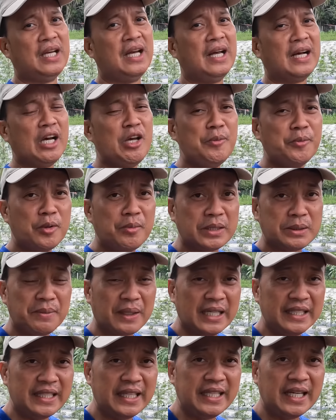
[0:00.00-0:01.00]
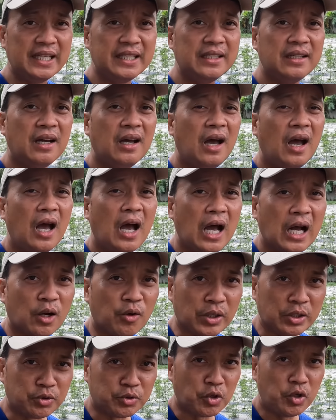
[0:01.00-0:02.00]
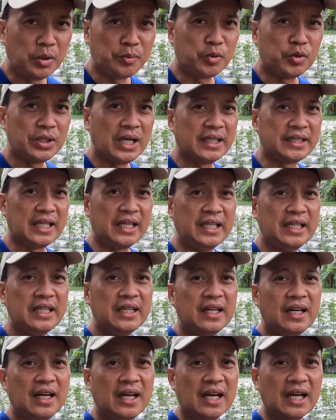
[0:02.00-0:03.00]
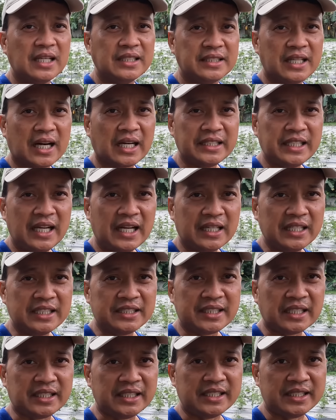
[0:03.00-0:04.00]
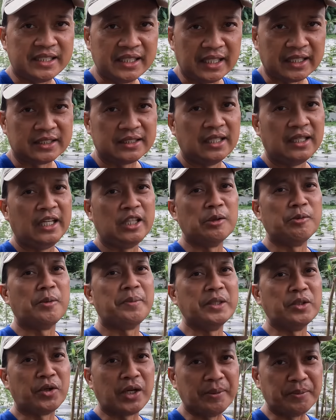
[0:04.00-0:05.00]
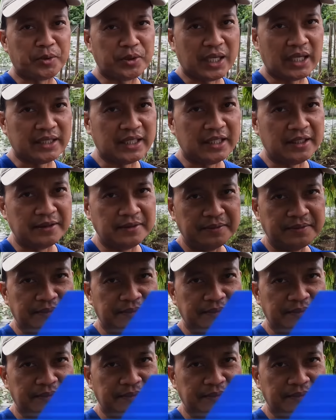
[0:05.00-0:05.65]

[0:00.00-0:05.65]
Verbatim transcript: Uh, ngayon po mas maganda yan kung itutuloy po natin sa kanilang statistics. Ito po, panoorin po natin.